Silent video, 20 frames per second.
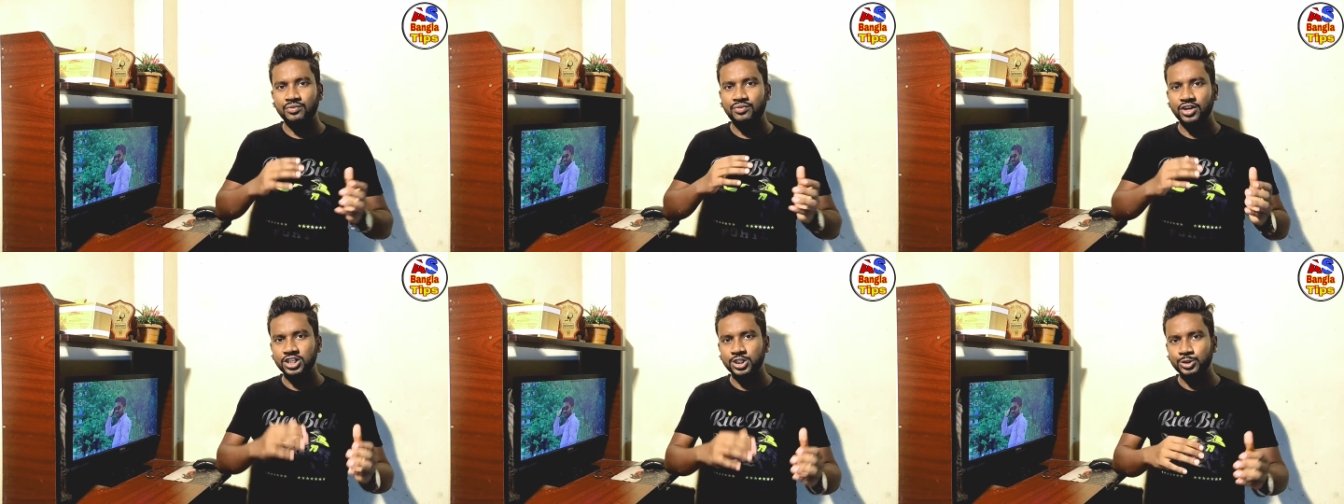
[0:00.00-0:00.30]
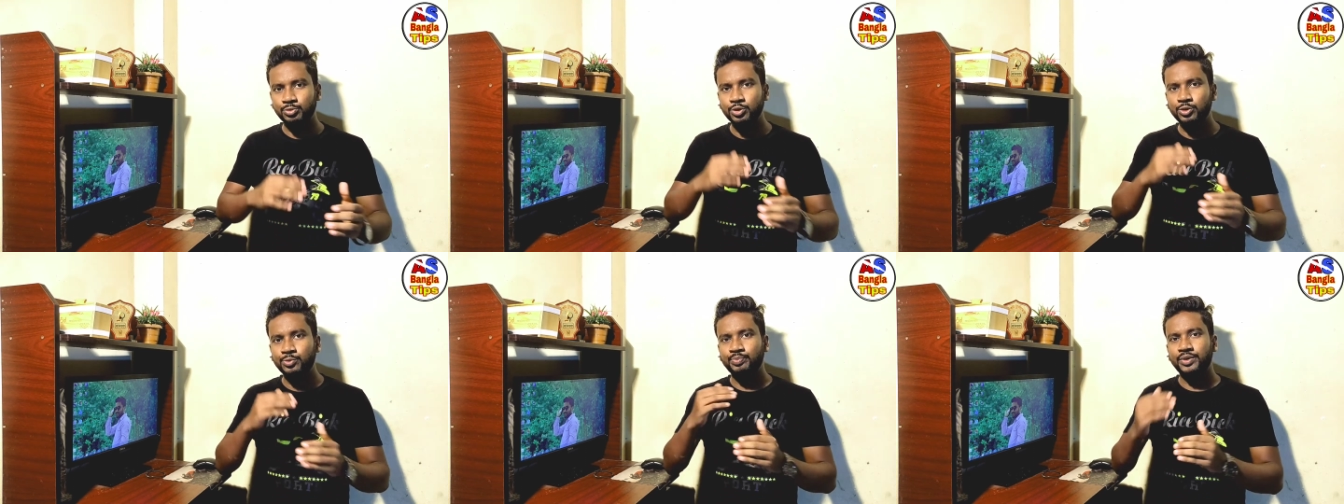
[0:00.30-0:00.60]

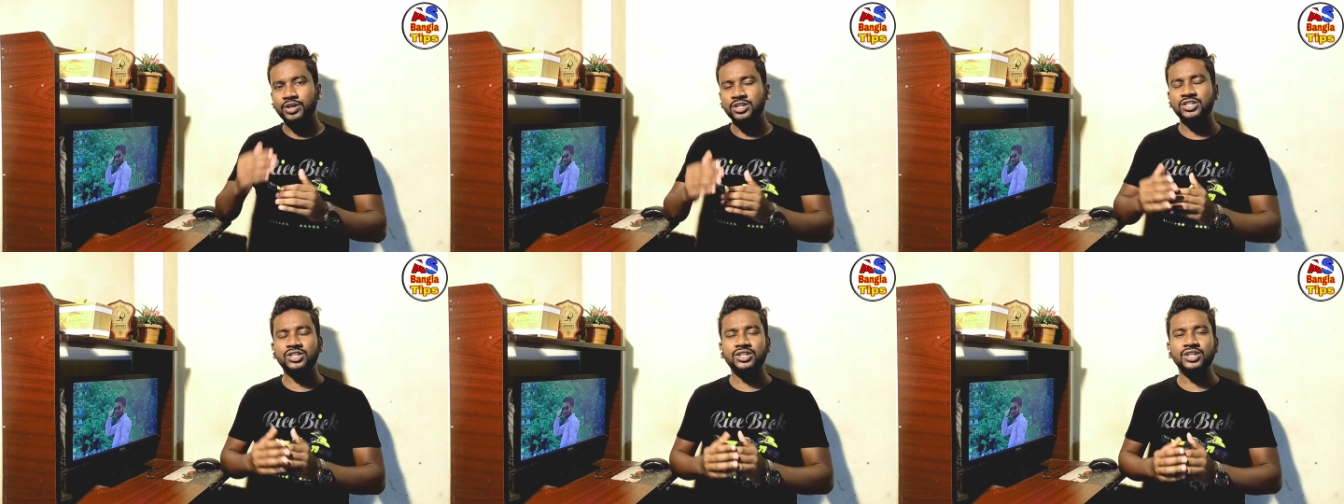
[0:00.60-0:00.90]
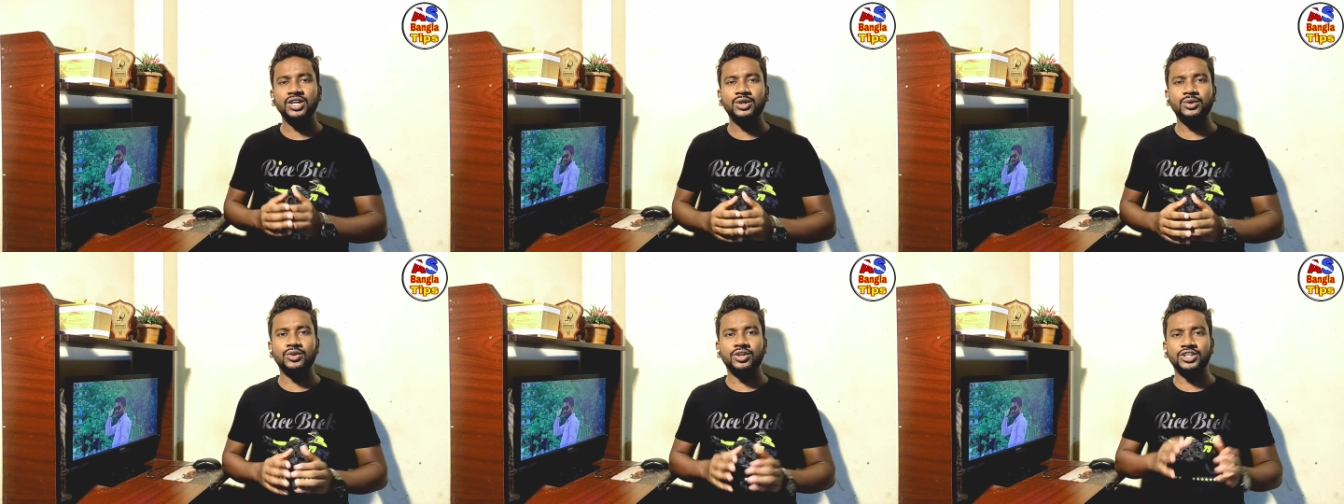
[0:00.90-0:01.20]
ফেসবুক পেজ
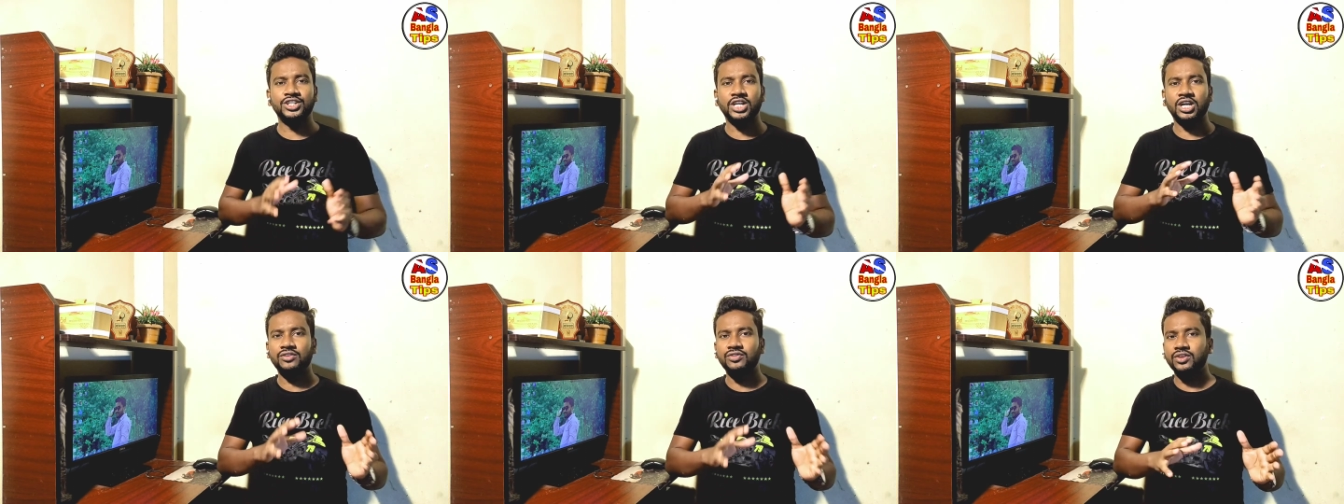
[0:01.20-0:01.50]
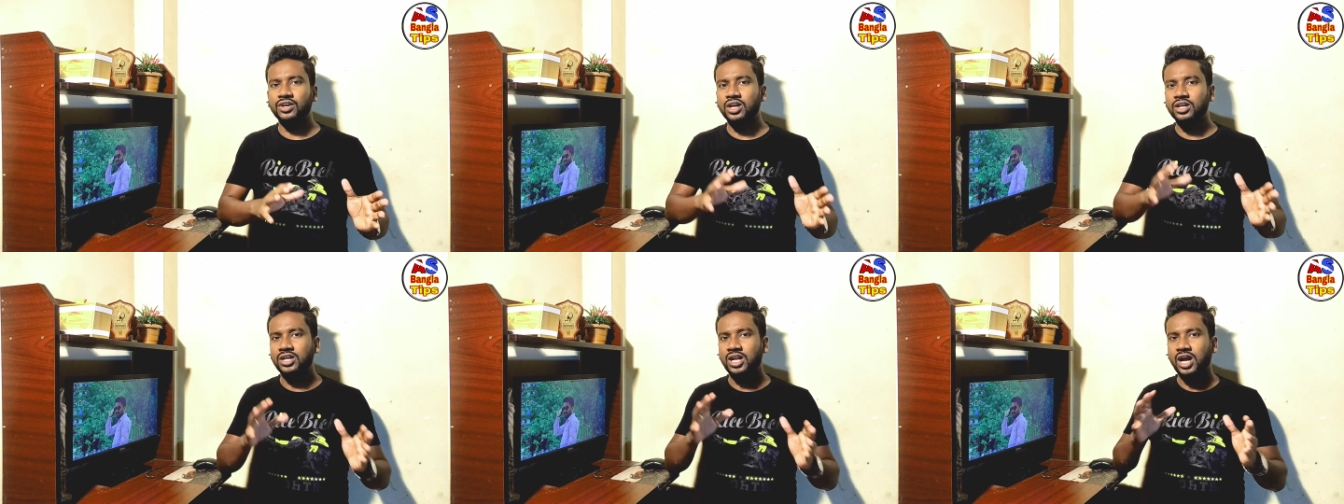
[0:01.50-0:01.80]
ক্রিয়েট করে সেখান
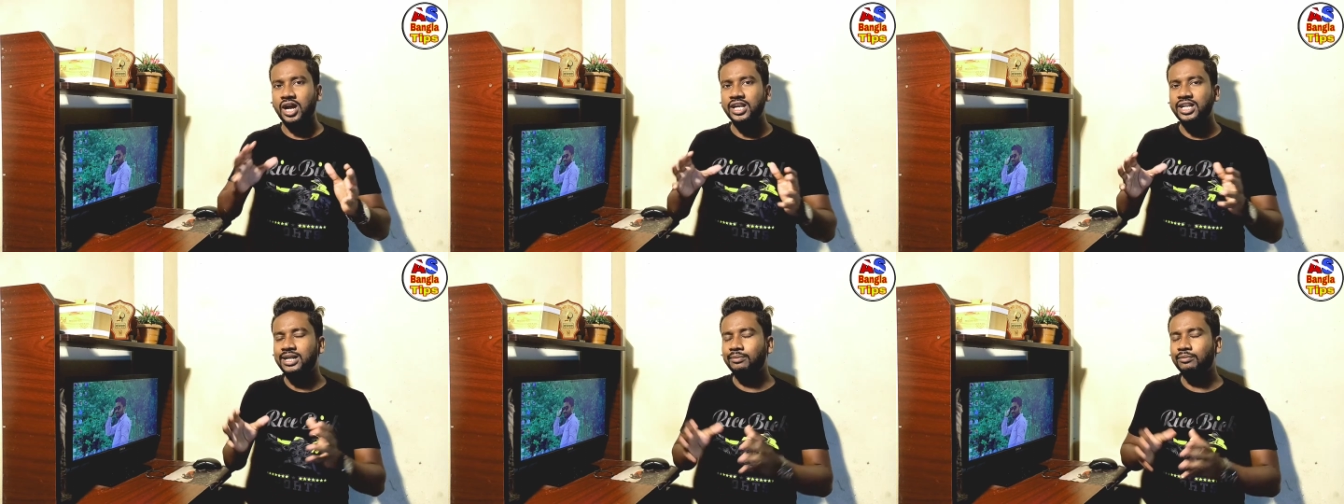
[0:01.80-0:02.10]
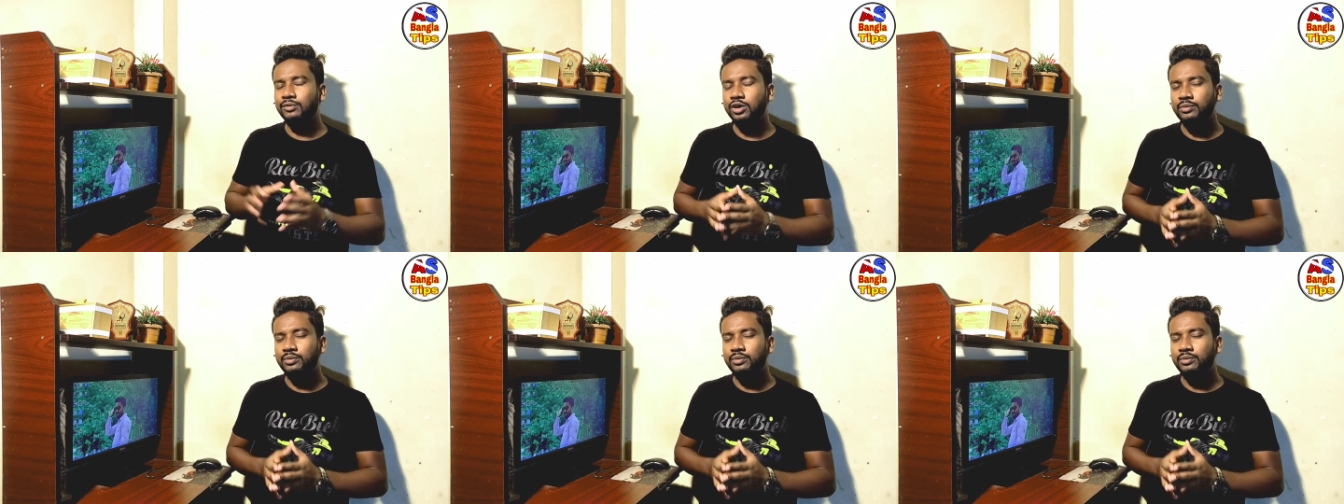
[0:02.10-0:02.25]
থেকে টাকা ইনকাম